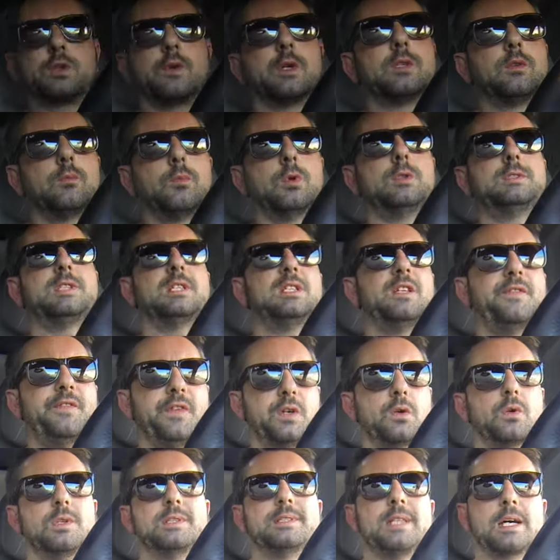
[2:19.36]
trovato molta
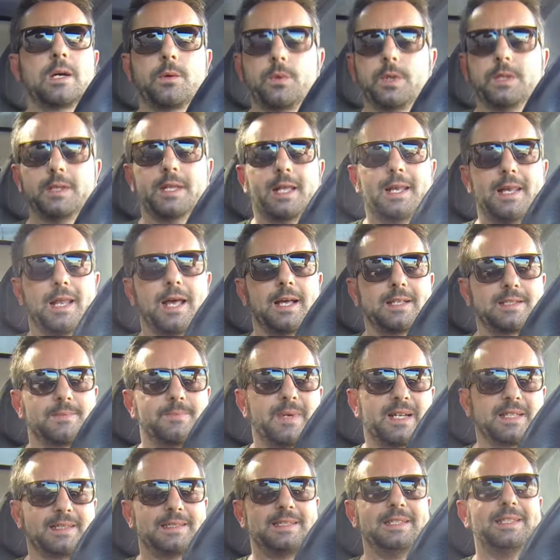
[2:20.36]
difficoltà qui nella
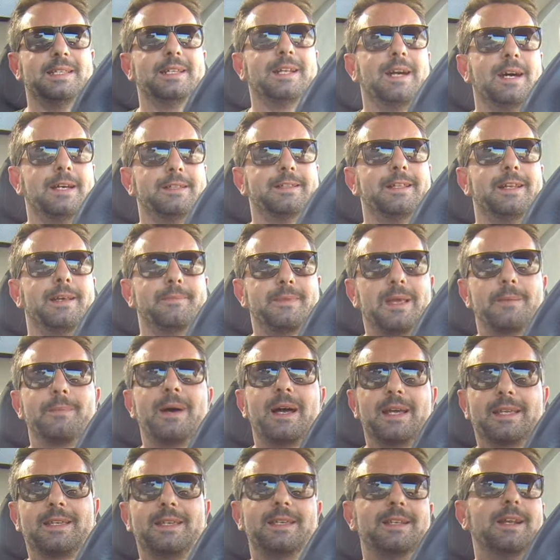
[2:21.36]
smartina, nella mia
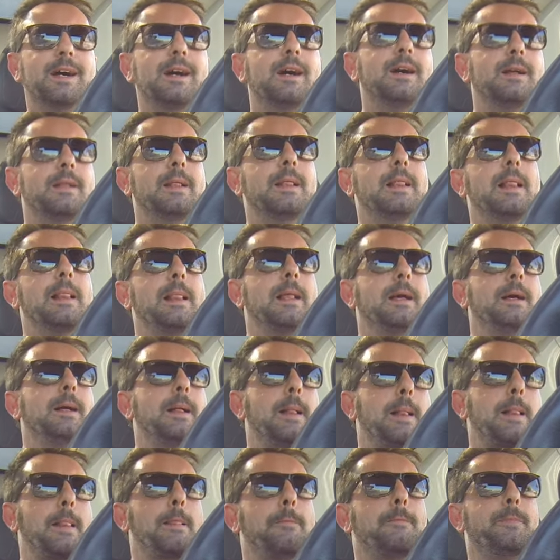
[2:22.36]
macchina
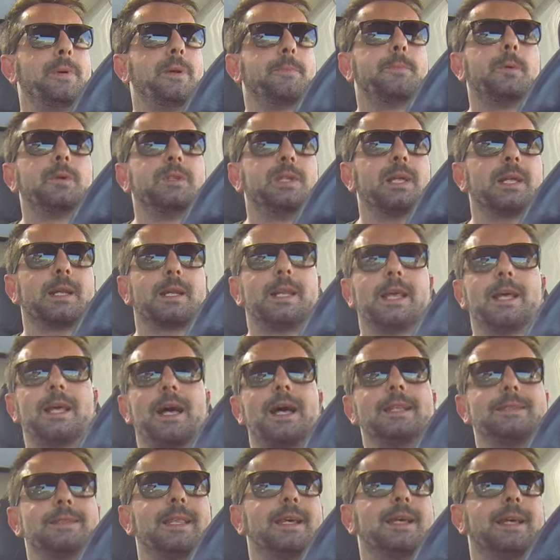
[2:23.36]
eh, per poterla
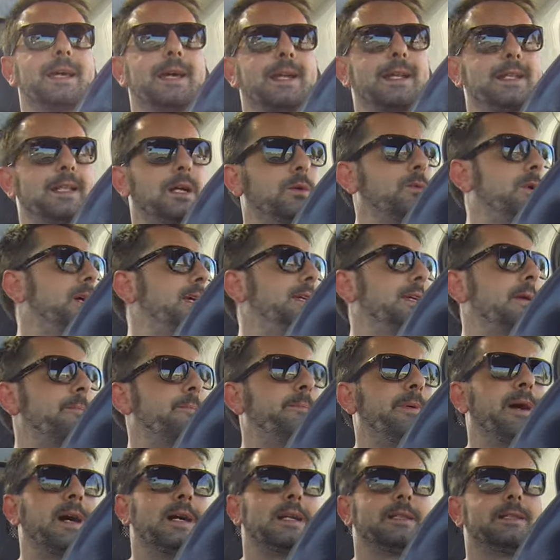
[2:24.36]
attaccare da qualche
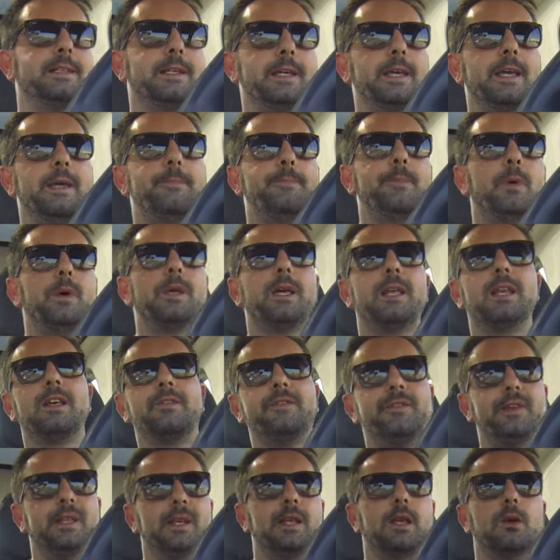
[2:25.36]
parte e poi alla
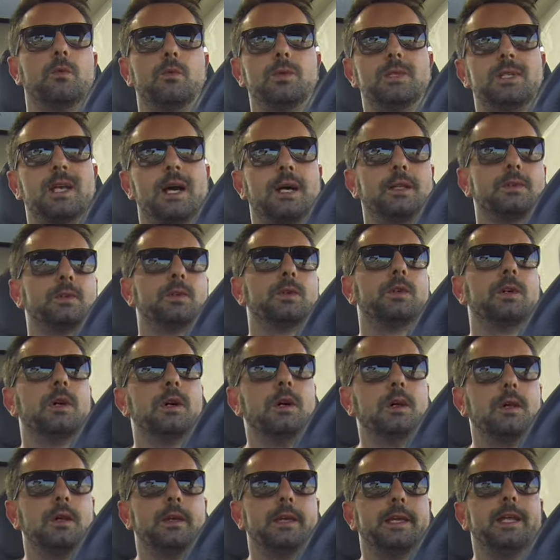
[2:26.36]
fine ho usato
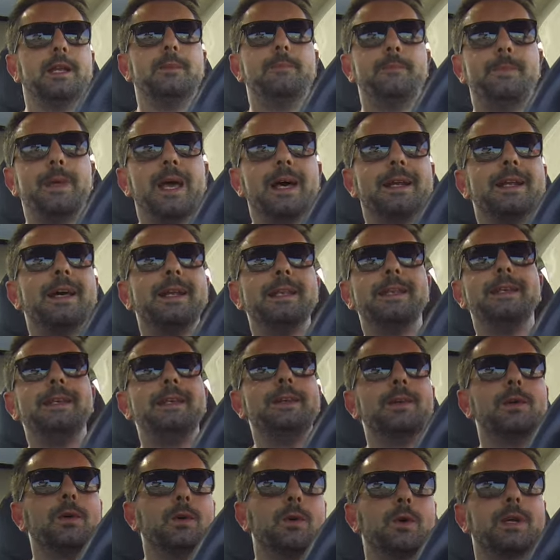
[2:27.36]
il
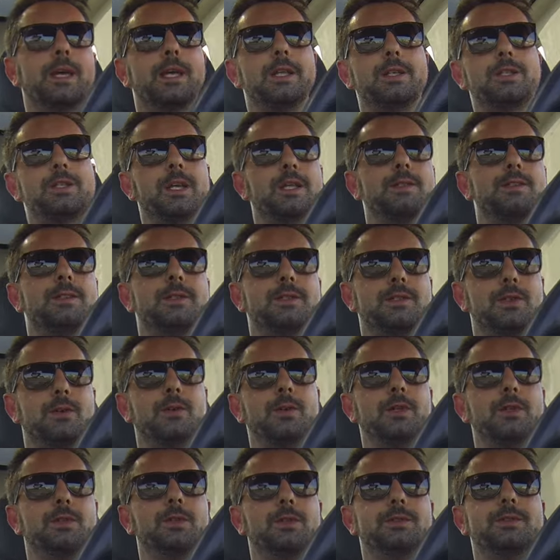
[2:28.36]
pianalino che c'è di
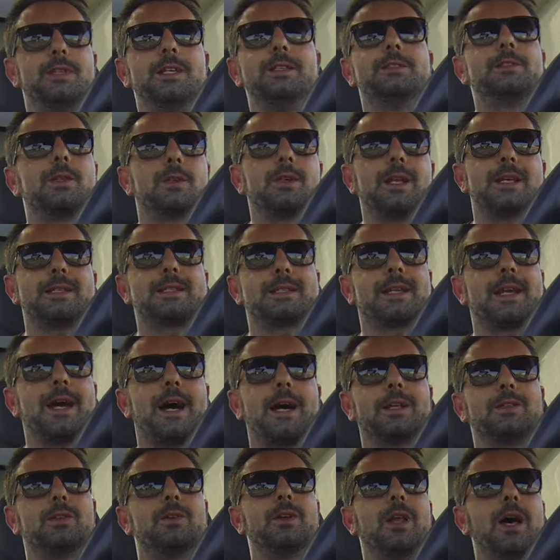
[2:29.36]
solito dentro la
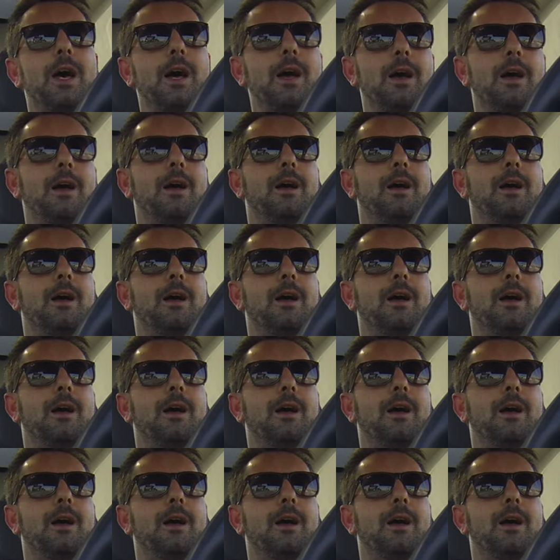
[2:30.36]
scatola